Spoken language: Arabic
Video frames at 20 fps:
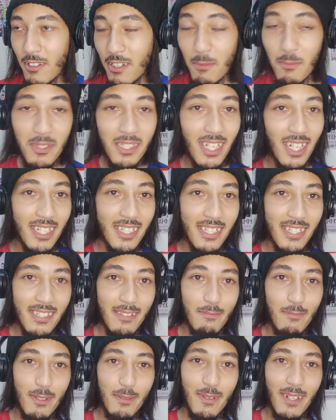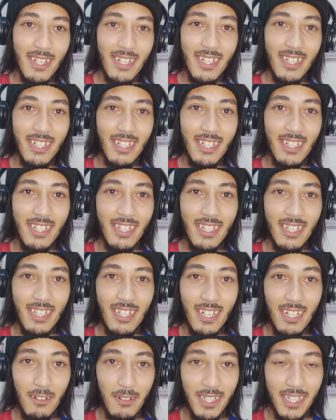كنمشي على جاستن بيبر
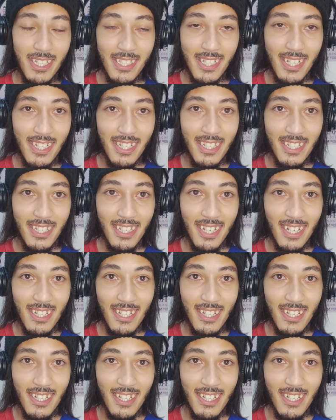عاود ديسك الهنديه